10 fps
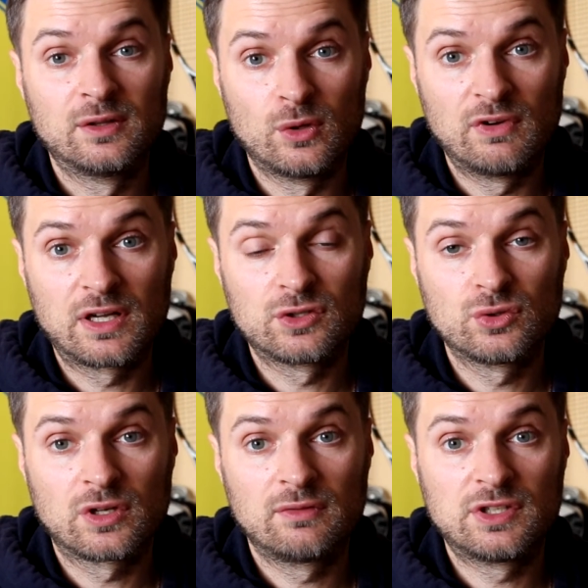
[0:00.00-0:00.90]
Новака
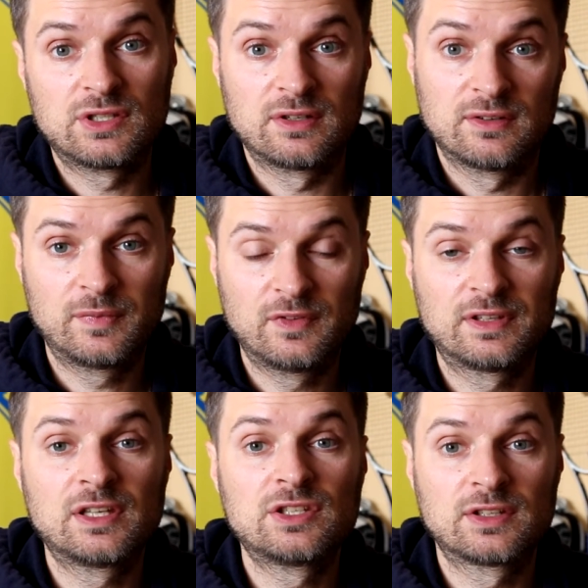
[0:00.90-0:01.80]
Джоковича в
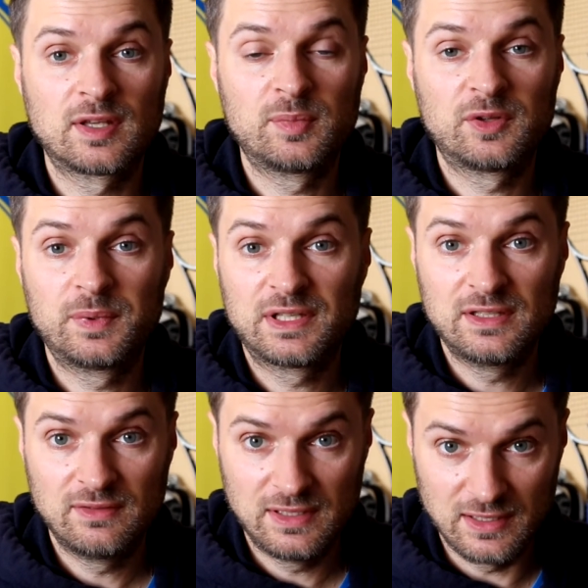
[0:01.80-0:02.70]
исторической
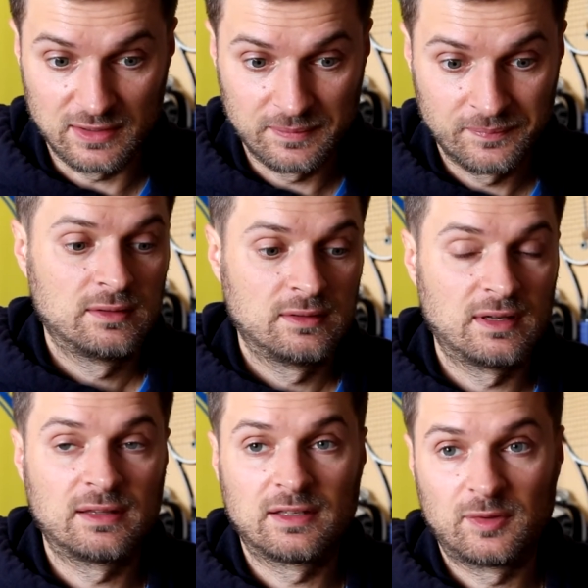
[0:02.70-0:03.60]
перспективе нет,
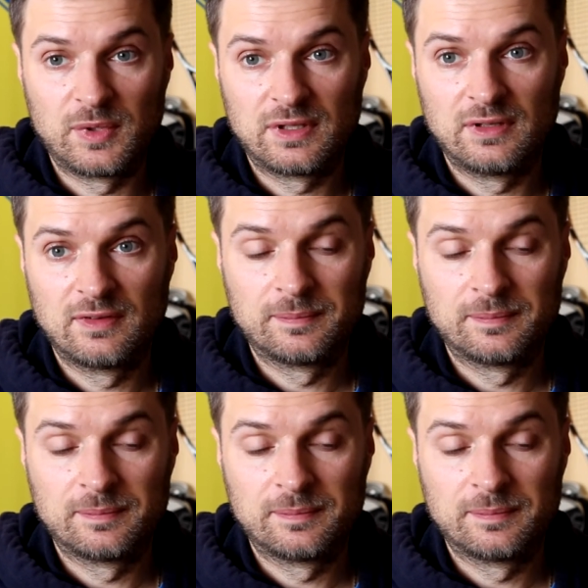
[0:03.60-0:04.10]
ретроспективе.